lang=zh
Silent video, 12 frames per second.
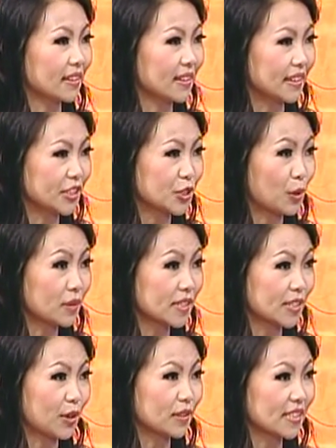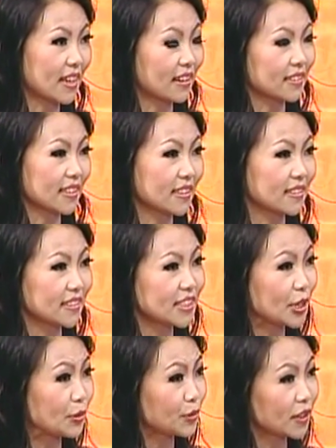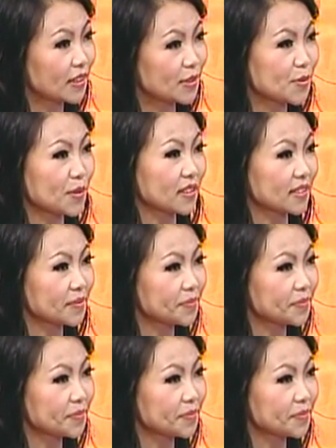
的影视公司有怎样的一个深入的合作呢？